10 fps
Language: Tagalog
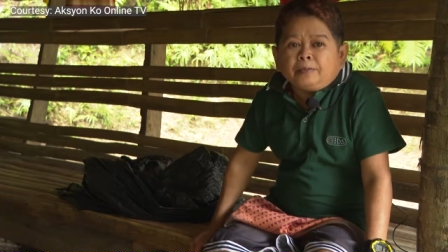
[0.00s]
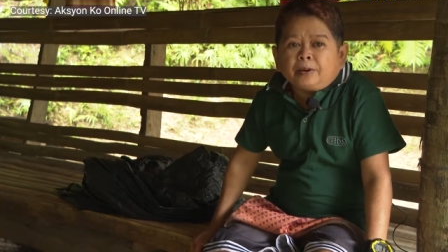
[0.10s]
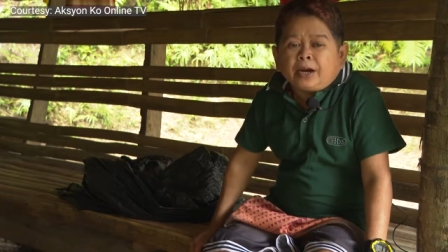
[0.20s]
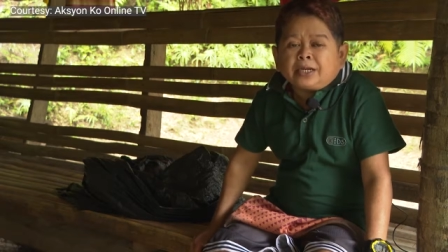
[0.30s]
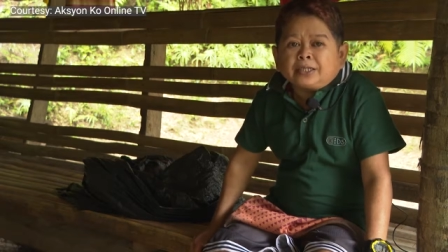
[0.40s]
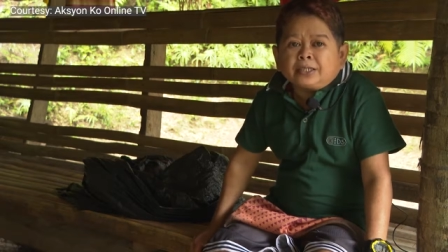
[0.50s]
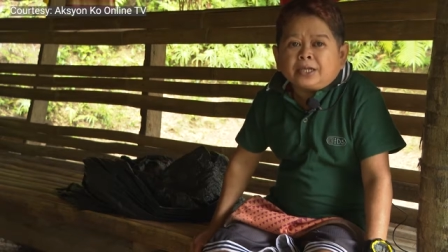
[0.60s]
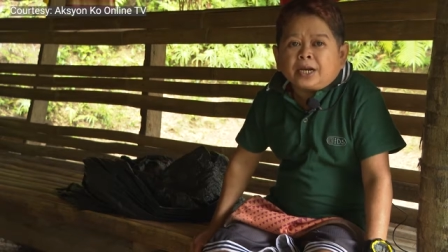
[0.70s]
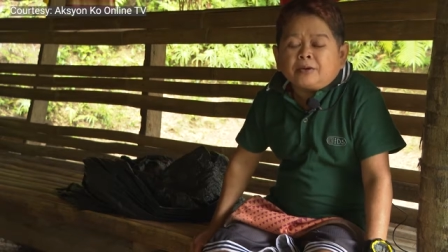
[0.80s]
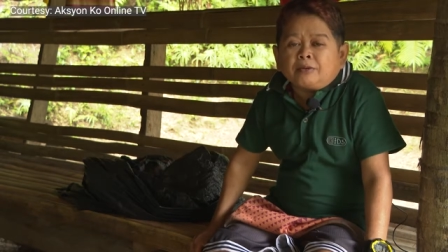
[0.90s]
paalis na
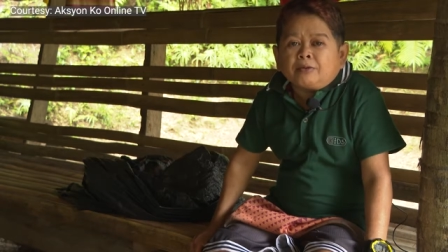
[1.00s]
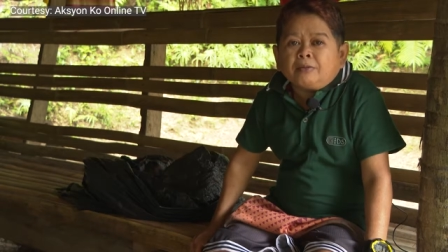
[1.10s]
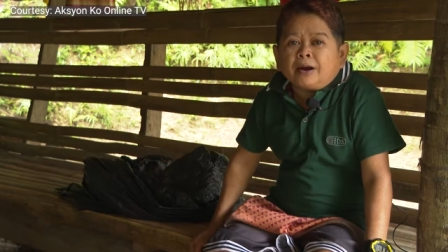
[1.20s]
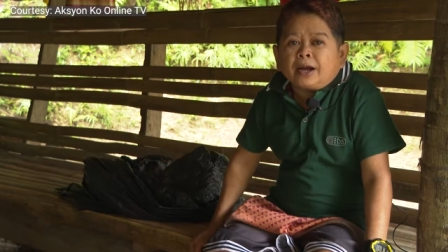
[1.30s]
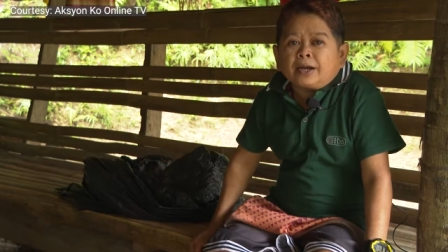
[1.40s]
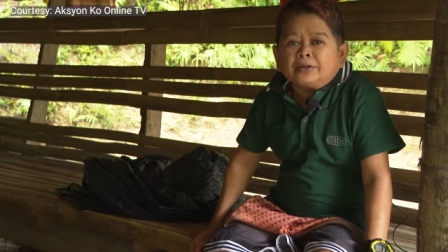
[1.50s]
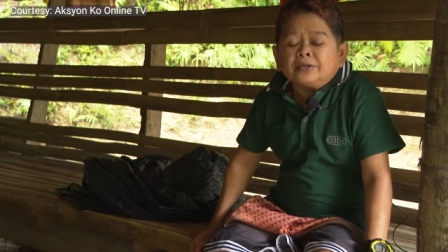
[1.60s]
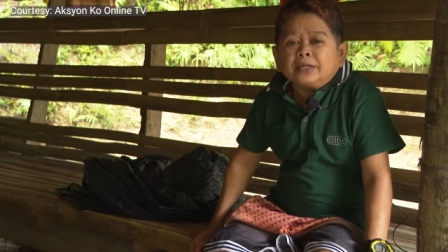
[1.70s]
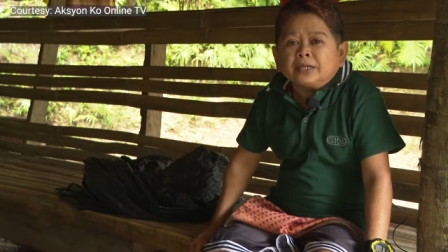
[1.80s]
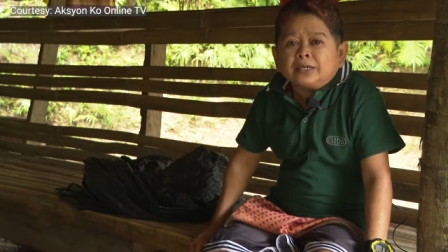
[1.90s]
sila noong umaga
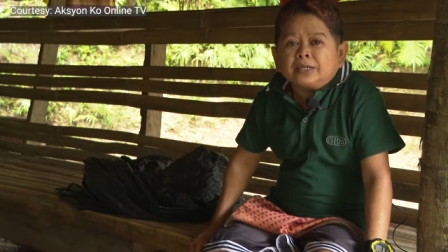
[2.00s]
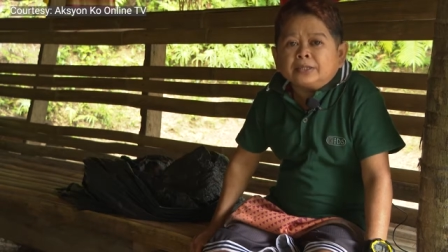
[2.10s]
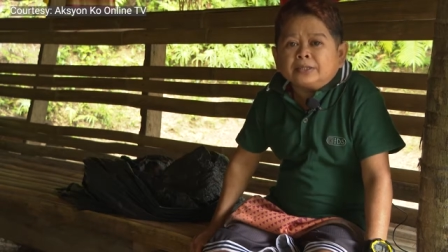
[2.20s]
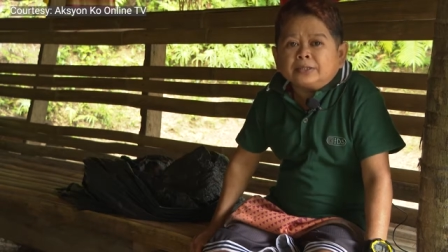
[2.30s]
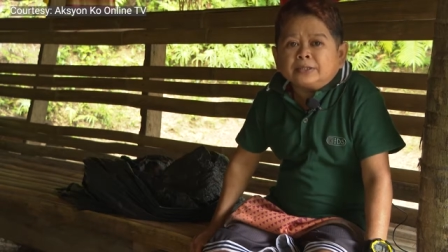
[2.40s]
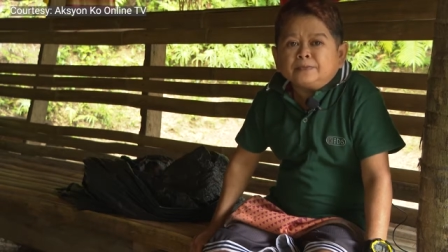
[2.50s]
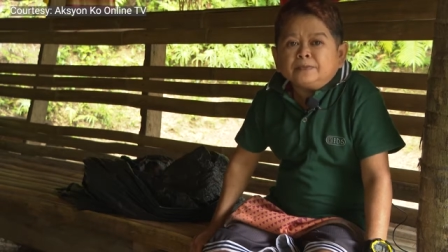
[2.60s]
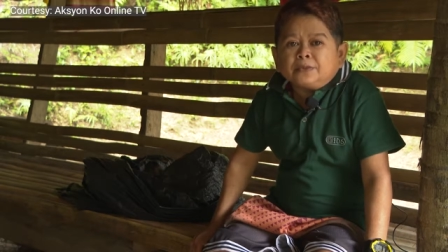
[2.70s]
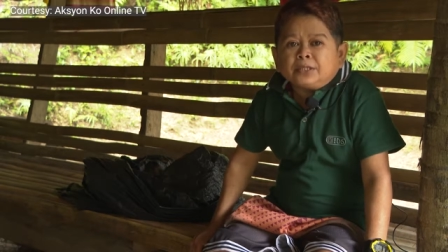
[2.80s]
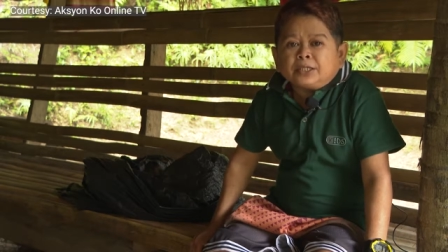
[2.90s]
noon eh.
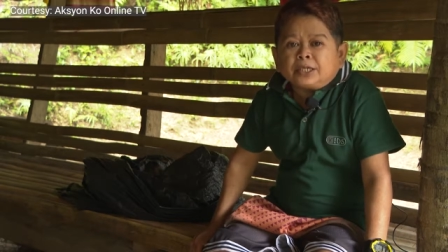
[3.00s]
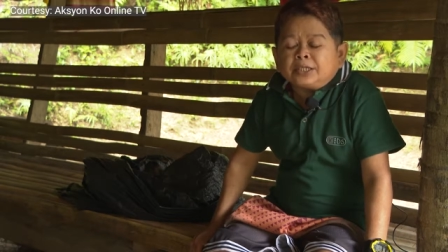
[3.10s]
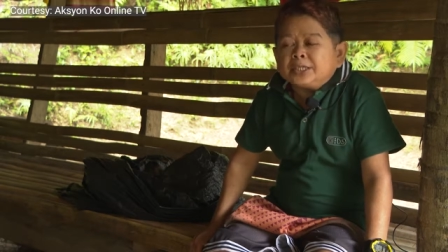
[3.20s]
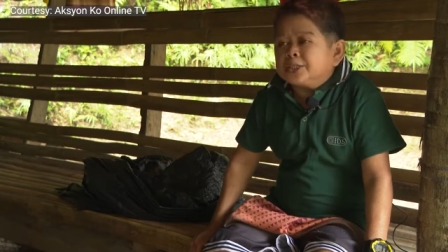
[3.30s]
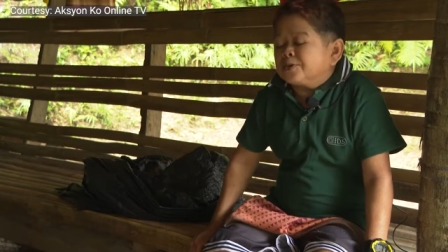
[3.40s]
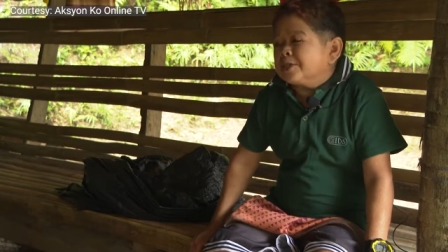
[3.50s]
Kasi dito